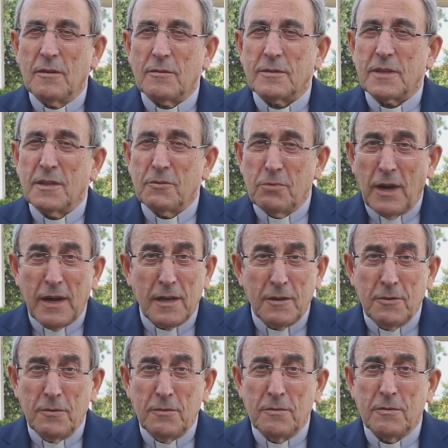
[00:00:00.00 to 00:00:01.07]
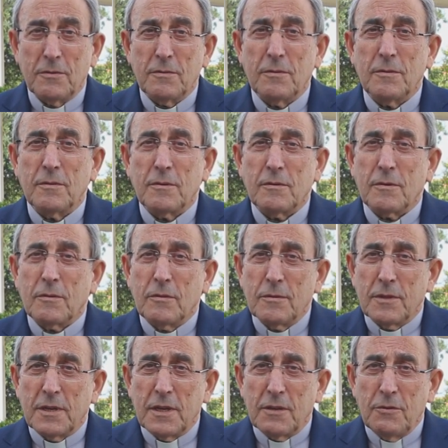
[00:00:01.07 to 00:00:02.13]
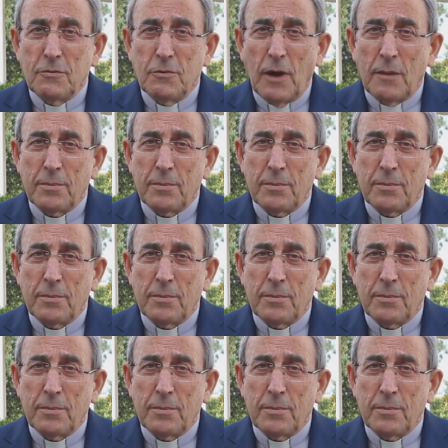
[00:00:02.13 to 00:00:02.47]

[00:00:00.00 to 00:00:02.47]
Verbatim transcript: O santuário continua